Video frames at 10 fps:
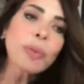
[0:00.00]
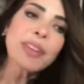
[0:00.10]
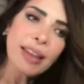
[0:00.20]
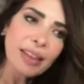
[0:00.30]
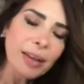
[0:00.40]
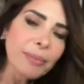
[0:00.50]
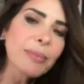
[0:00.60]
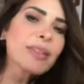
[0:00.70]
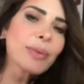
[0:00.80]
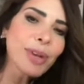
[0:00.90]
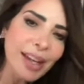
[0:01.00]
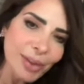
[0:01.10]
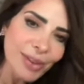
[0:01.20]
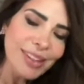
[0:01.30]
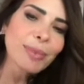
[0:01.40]
No obstante, mis
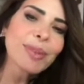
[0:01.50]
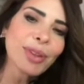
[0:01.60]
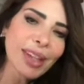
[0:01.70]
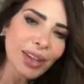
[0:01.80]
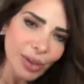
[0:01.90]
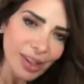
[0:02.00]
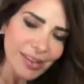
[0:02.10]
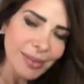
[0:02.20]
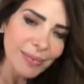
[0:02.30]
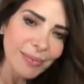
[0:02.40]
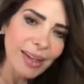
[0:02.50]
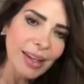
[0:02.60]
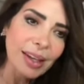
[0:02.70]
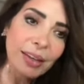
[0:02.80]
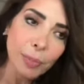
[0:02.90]
abogados y mis contadores
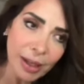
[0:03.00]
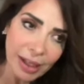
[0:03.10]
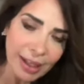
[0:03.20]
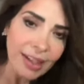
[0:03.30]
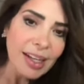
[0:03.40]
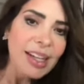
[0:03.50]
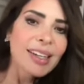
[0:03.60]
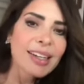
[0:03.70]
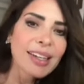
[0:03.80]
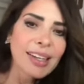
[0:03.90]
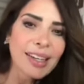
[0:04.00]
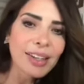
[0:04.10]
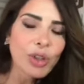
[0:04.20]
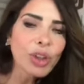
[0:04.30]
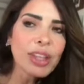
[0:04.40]
me explican
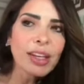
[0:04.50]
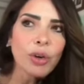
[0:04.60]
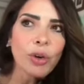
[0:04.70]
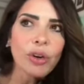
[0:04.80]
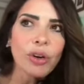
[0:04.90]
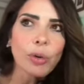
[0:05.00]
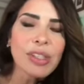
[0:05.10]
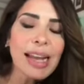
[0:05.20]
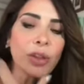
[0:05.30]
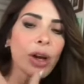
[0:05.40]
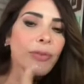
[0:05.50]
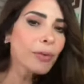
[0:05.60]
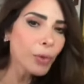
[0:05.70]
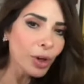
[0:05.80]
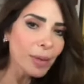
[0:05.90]
que yo tengo un saldo a
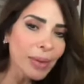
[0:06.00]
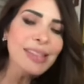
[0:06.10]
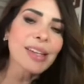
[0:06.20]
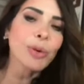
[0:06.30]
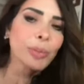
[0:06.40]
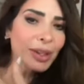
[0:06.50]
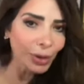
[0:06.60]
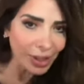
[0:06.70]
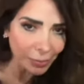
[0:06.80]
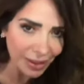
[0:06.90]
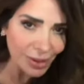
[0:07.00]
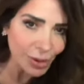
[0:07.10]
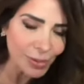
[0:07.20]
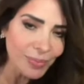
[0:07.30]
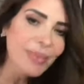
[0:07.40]
favor de más de un millón de
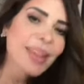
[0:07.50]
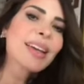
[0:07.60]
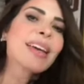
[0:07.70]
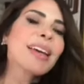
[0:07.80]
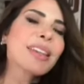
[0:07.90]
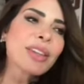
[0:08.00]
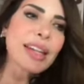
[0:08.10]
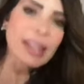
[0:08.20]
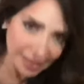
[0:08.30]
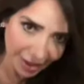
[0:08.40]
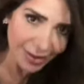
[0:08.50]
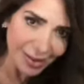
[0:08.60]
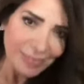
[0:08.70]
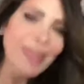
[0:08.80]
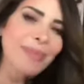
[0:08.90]
pesos en, el
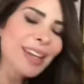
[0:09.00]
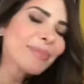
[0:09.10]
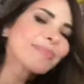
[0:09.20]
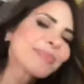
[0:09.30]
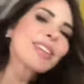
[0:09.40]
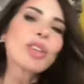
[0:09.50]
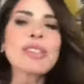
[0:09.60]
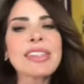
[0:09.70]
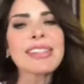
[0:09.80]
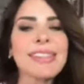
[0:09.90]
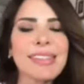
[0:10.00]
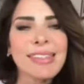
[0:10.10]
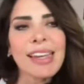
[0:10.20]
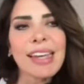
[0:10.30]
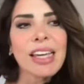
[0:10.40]
SAT también. Entonces,
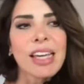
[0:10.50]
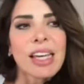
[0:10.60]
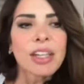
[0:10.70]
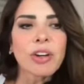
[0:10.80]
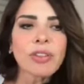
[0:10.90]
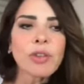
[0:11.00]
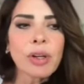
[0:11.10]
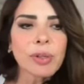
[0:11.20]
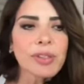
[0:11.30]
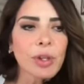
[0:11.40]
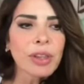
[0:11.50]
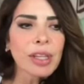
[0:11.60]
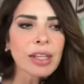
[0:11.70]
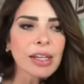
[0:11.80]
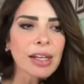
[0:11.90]
este, creo que es una
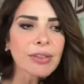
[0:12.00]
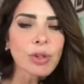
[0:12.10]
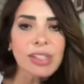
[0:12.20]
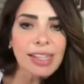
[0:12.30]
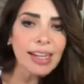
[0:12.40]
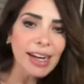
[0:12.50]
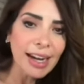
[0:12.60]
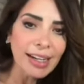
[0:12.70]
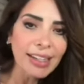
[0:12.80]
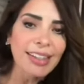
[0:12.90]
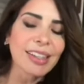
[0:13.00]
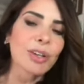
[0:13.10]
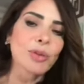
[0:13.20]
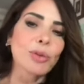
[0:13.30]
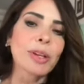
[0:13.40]
cuestión de que las cosas se aclaren, de
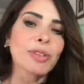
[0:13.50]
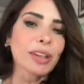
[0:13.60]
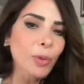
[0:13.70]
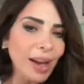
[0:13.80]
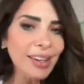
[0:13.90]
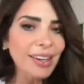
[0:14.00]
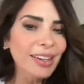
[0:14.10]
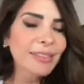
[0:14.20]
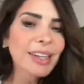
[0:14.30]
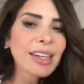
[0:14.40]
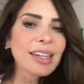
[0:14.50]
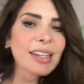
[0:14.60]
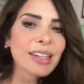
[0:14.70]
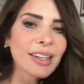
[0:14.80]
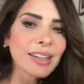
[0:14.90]
que los números se cuadren
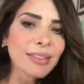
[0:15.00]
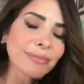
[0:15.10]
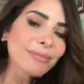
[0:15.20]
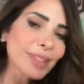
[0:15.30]
y,